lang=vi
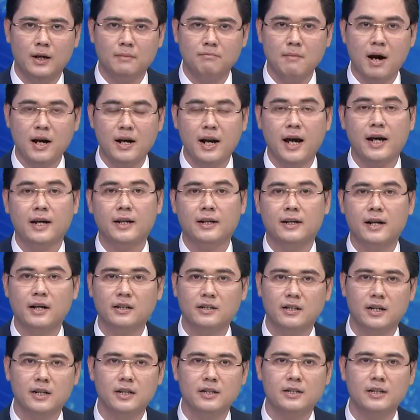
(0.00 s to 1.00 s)
ban hành
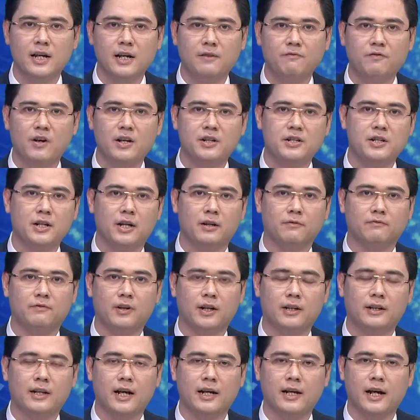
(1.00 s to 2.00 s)
các chính sách phát triển
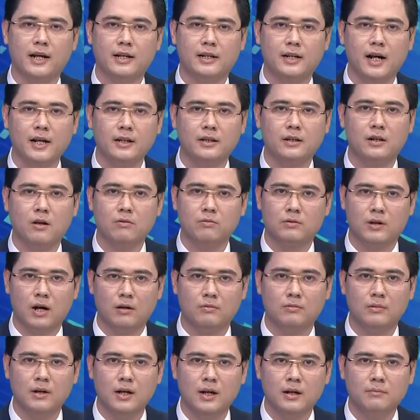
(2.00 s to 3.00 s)
vận tải hành khách công
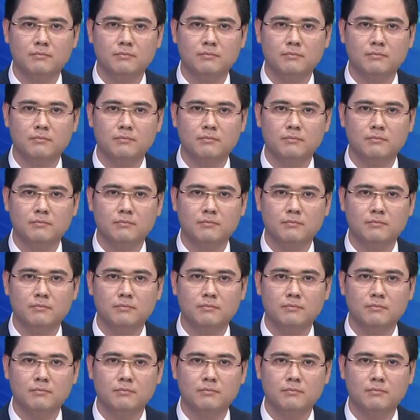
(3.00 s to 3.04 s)
cộng